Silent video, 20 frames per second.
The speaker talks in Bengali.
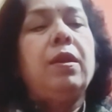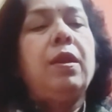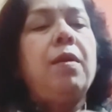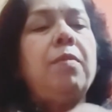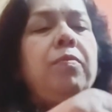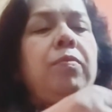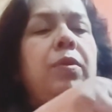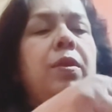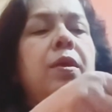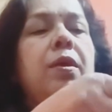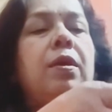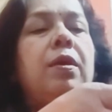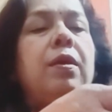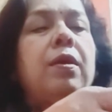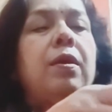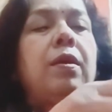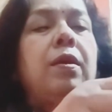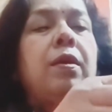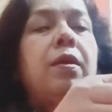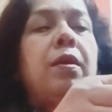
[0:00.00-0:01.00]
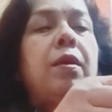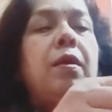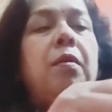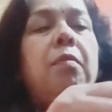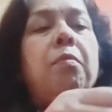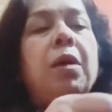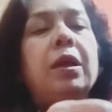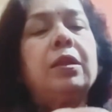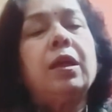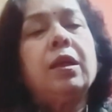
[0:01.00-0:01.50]
এইভাবে
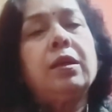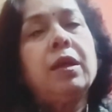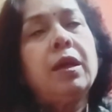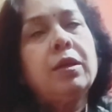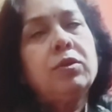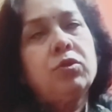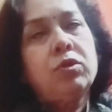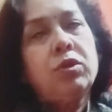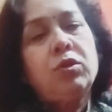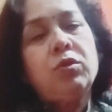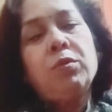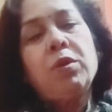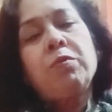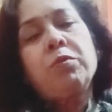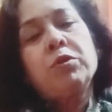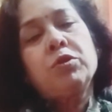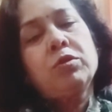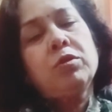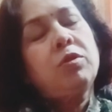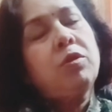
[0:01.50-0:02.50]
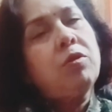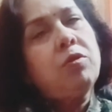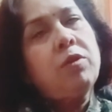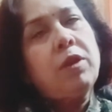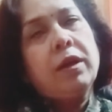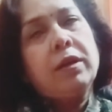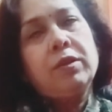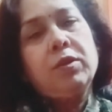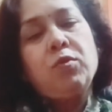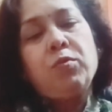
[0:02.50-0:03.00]
মাথাটা তোমরা যদি মনে করো
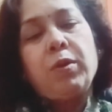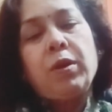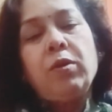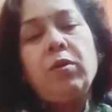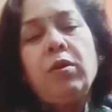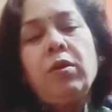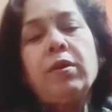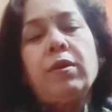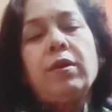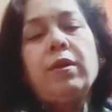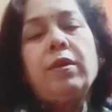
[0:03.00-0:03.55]
কেউ রাখবে